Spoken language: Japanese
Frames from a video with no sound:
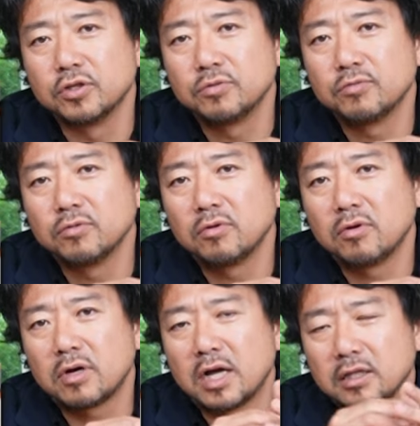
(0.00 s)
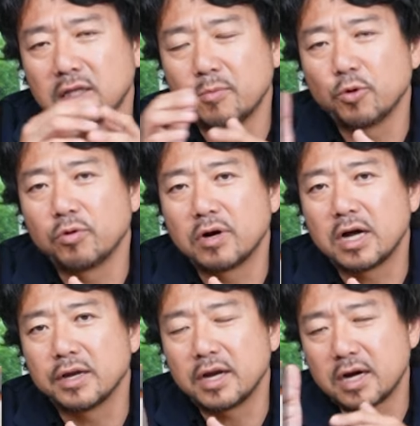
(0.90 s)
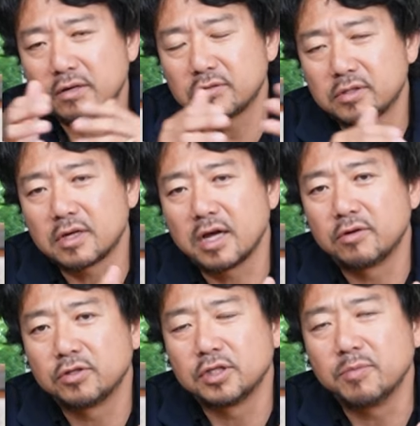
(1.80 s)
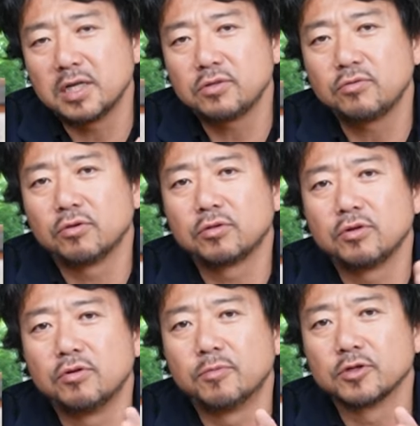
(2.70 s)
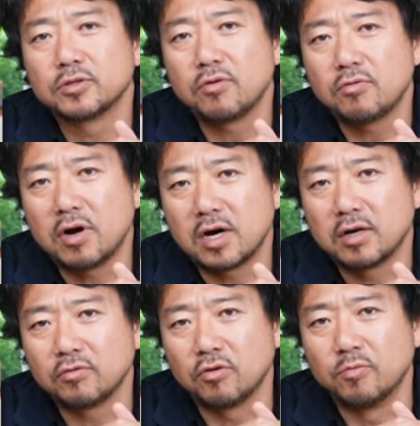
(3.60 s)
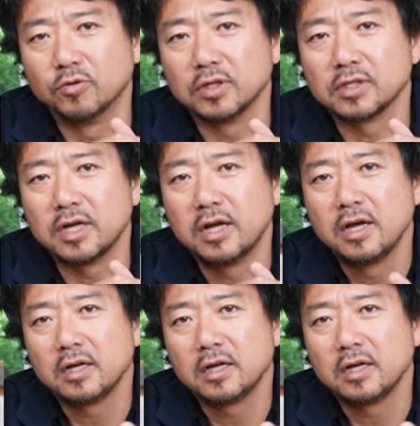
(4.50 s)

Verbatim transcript: 自分の買ったものが長く使えるし、満足度っていうのもすごく上がると思うんですね。